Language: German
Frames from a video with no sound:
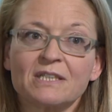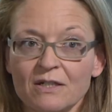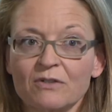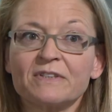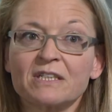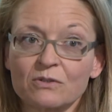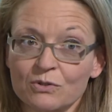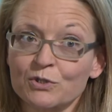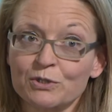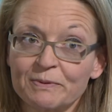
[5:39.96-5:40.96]
dann auch wieder
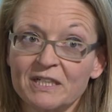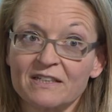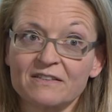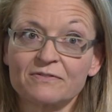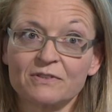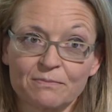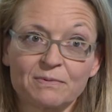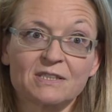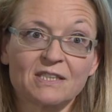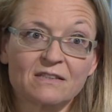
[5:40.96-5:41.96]
kostspielig für den
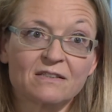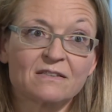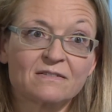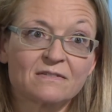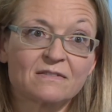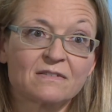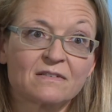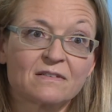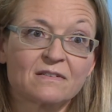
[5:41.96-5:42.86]
Patienten. Sie haben es